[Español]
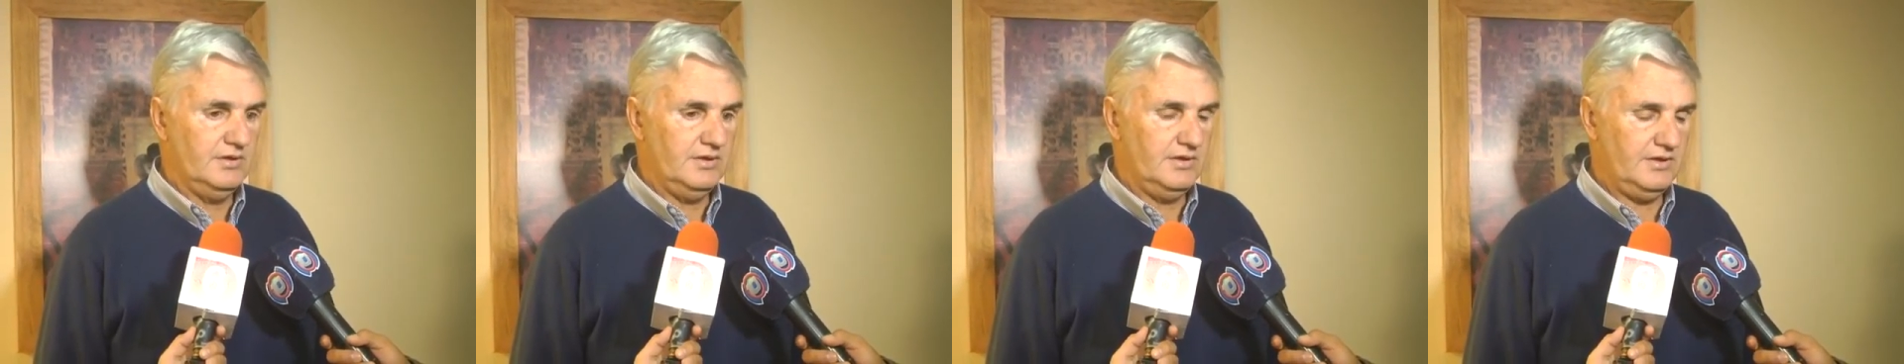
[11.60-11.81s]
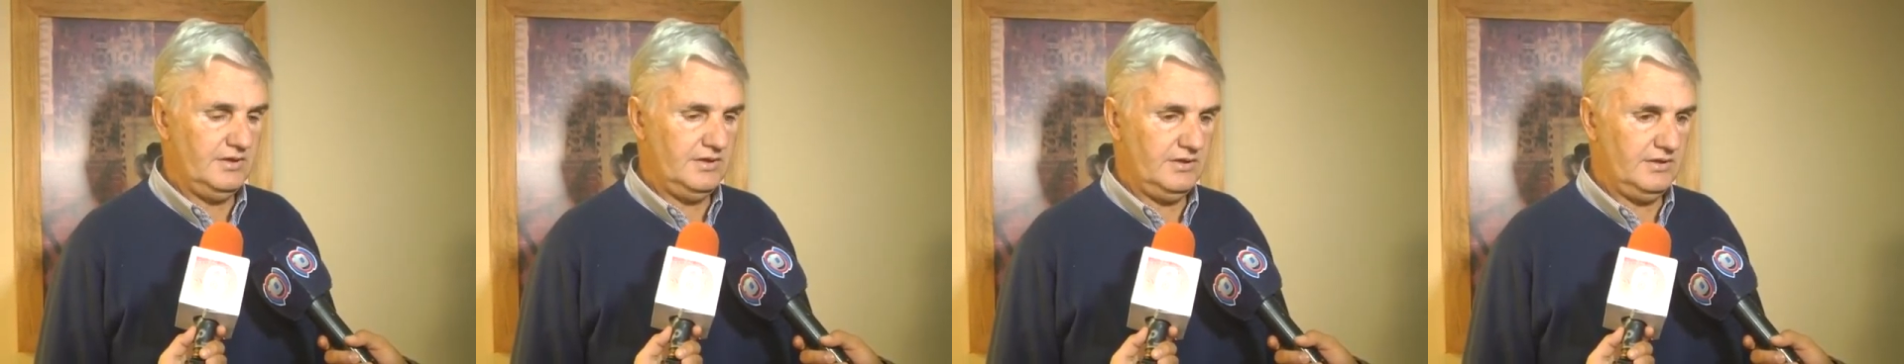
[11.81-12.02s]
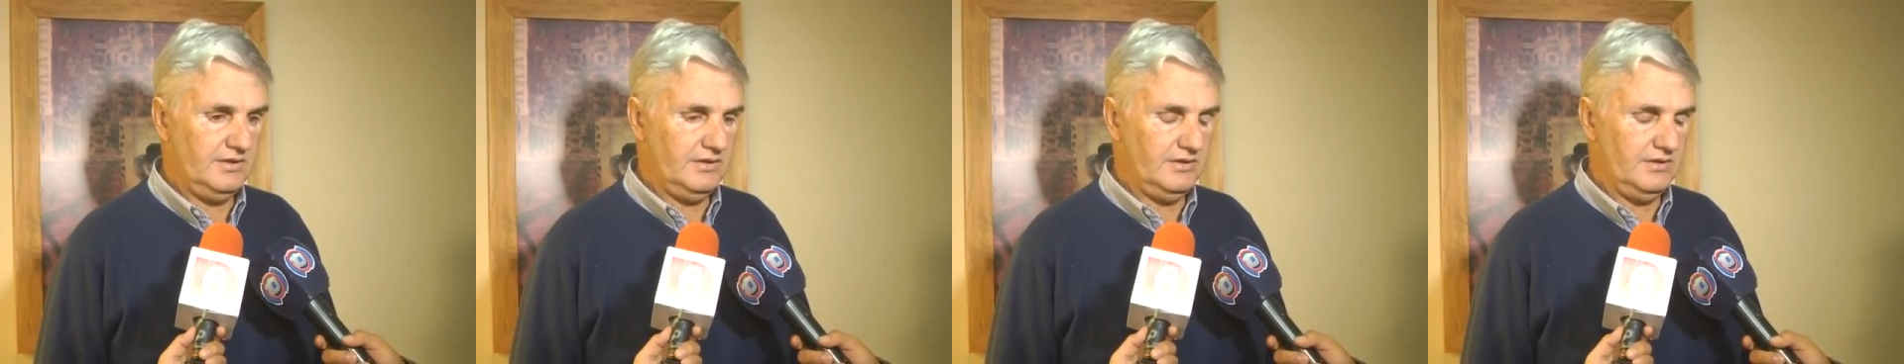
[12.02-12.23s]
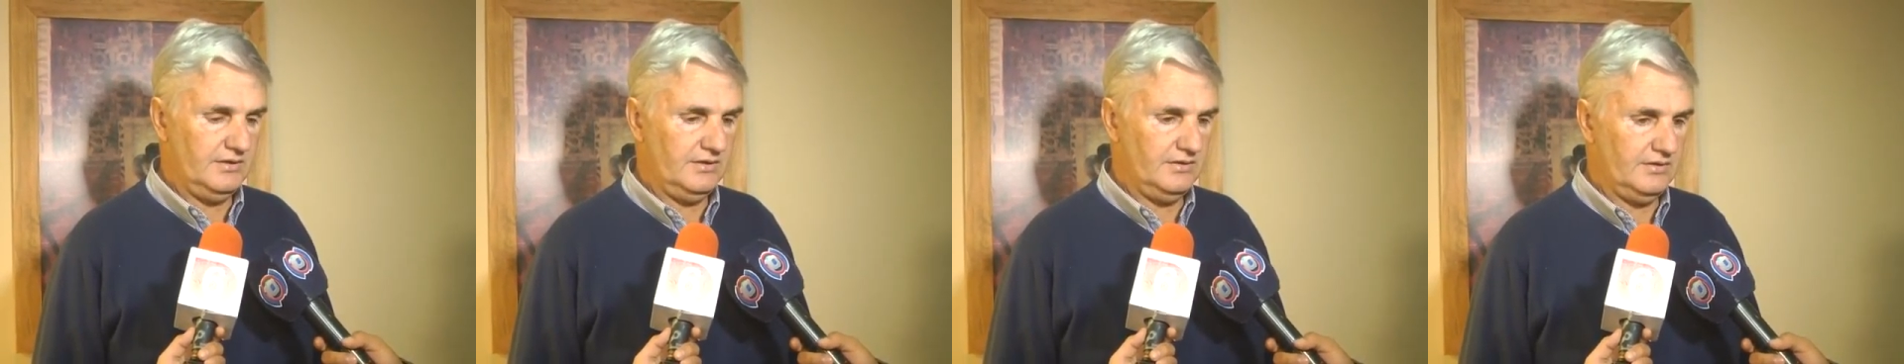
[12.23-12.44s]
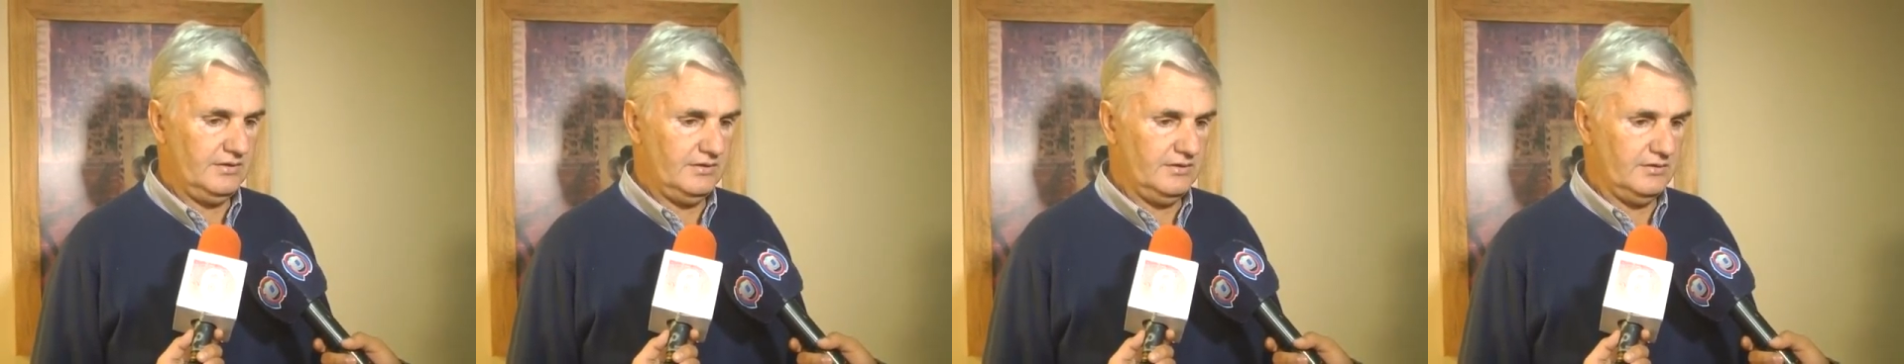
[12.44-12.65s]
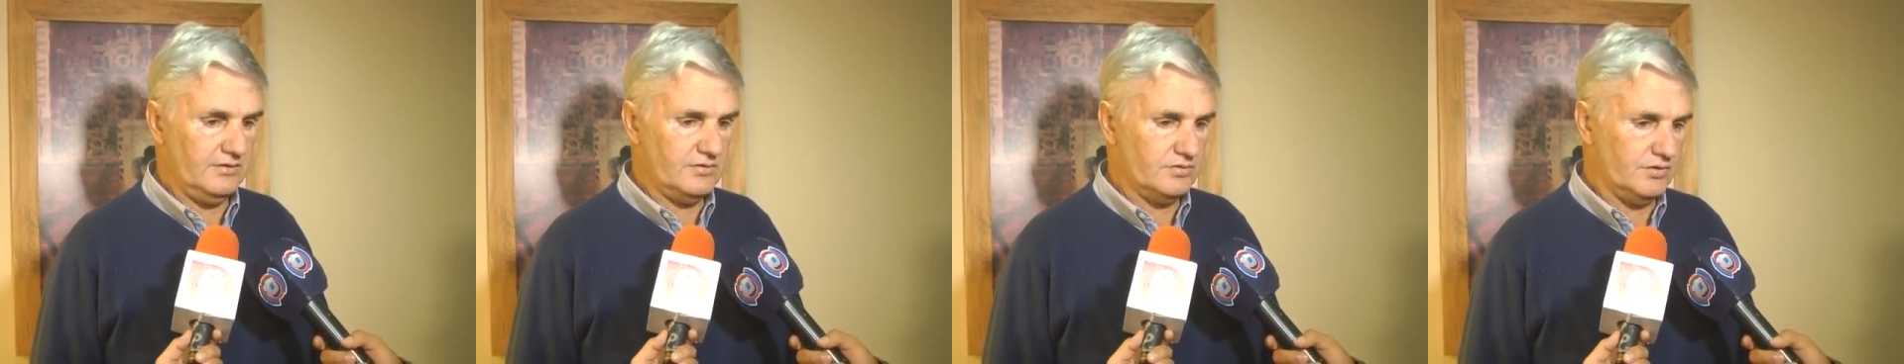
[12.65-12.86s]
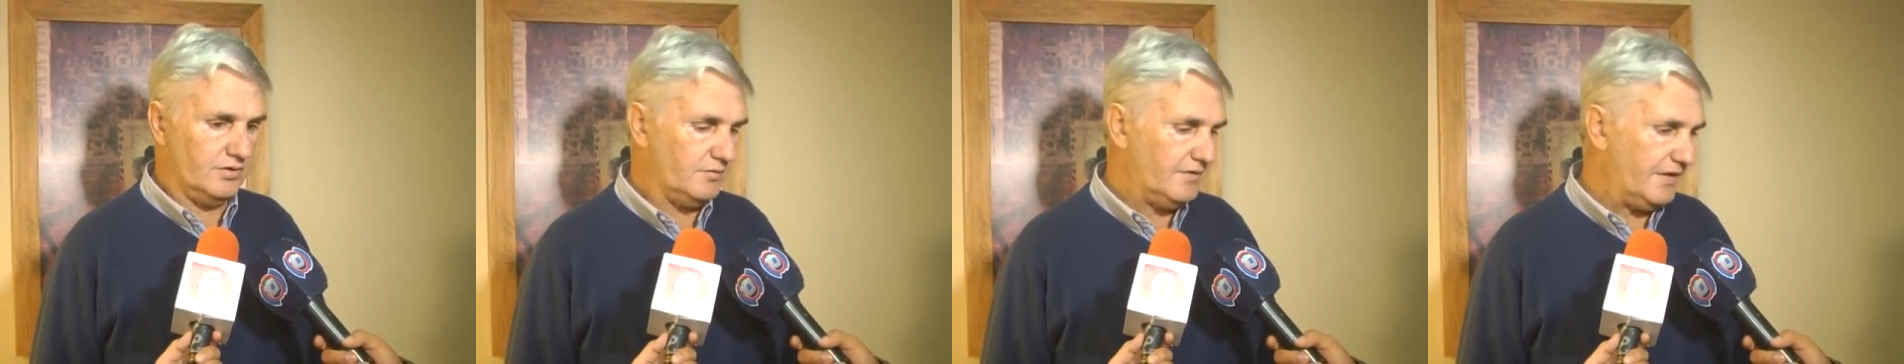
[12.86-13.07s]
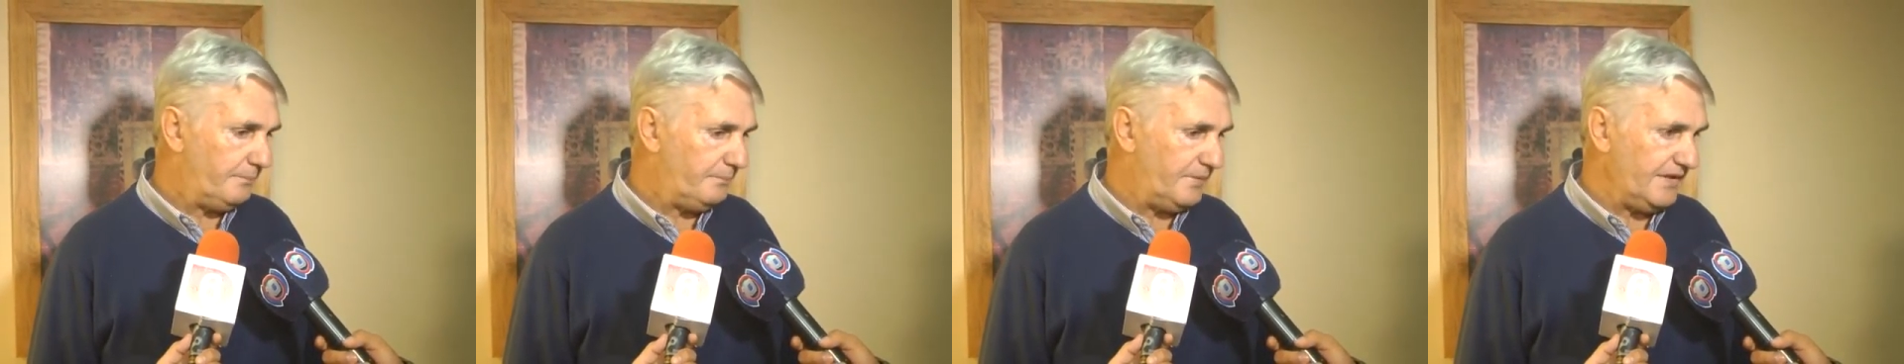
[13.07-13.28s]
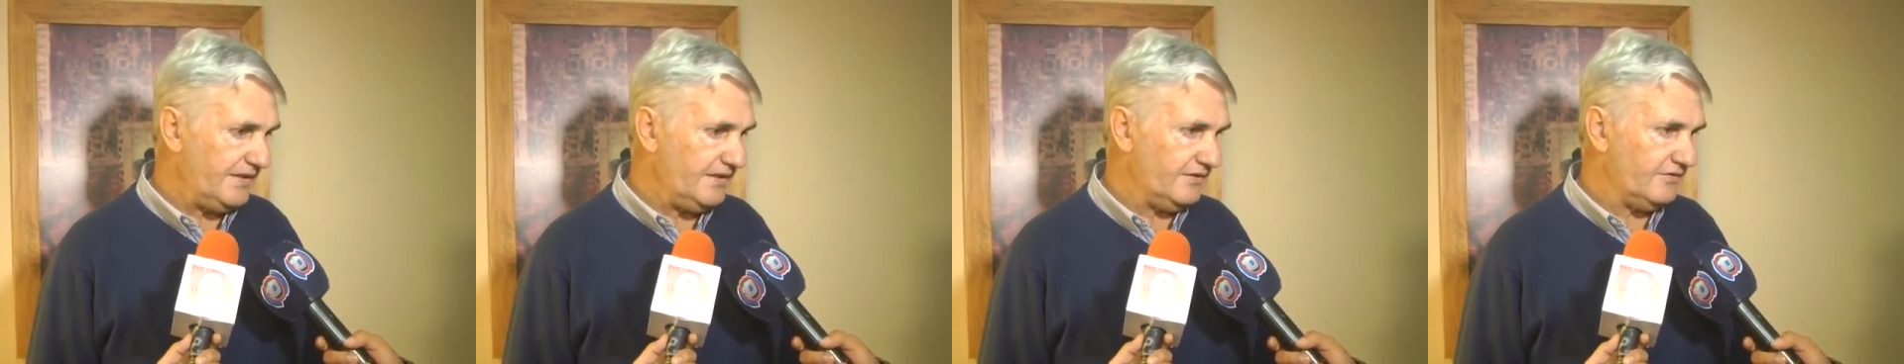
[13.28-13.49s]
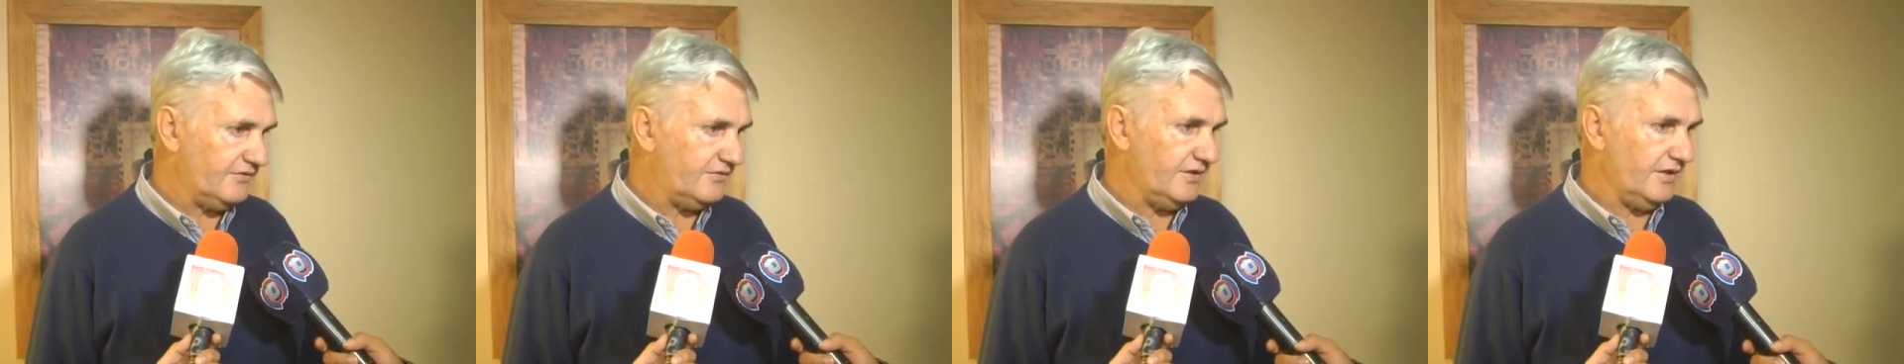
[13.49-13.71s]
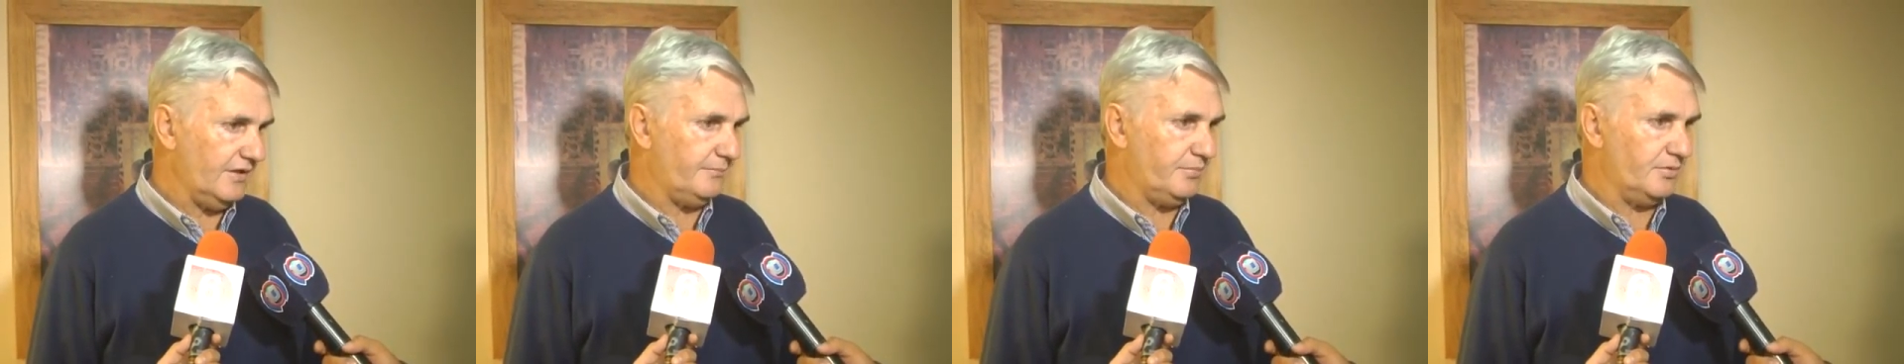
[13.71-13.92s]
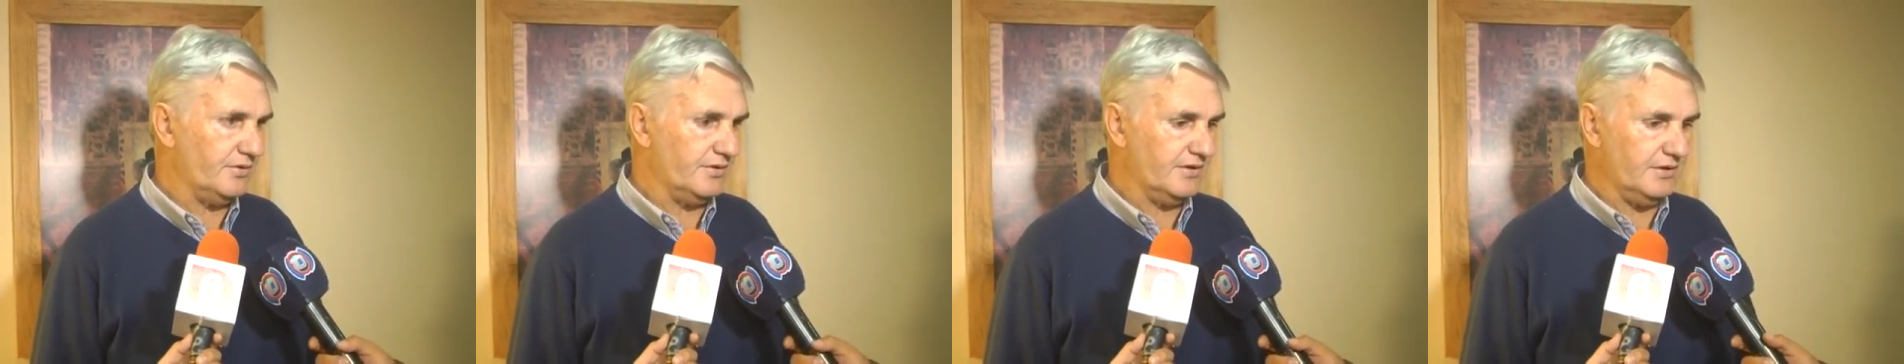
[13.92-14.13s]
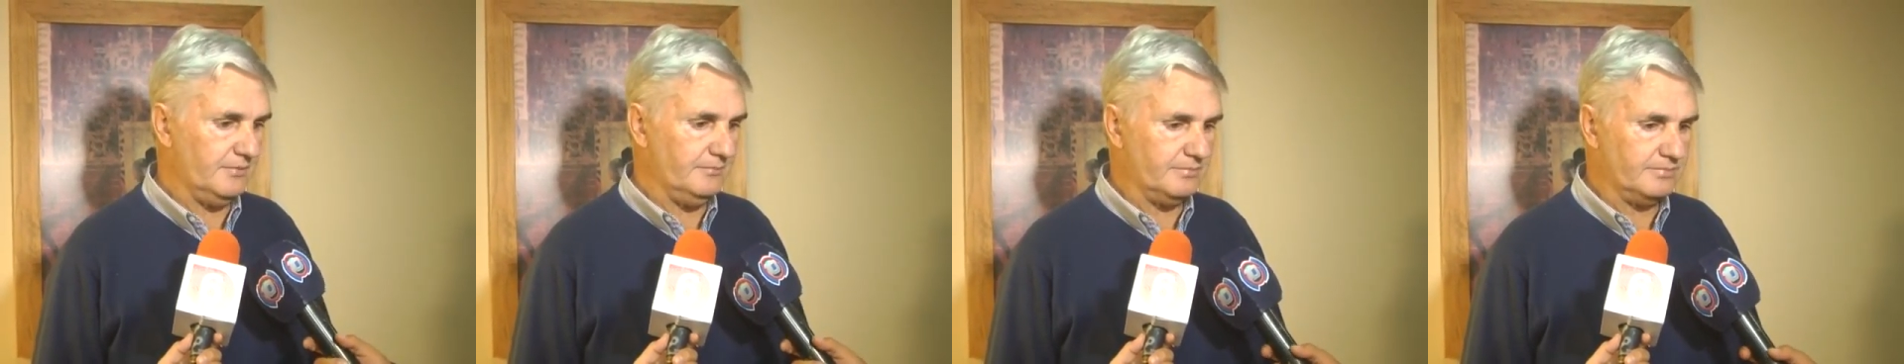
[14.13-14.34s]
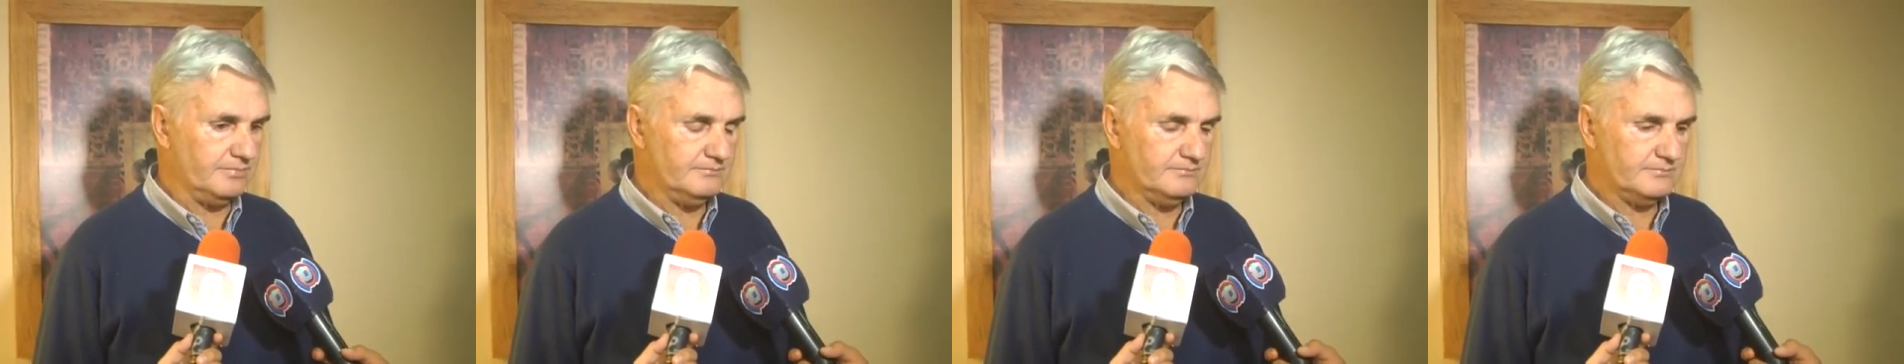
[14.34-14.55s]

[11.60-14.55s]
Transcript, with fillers: Eh, yo tengo una experiencia porque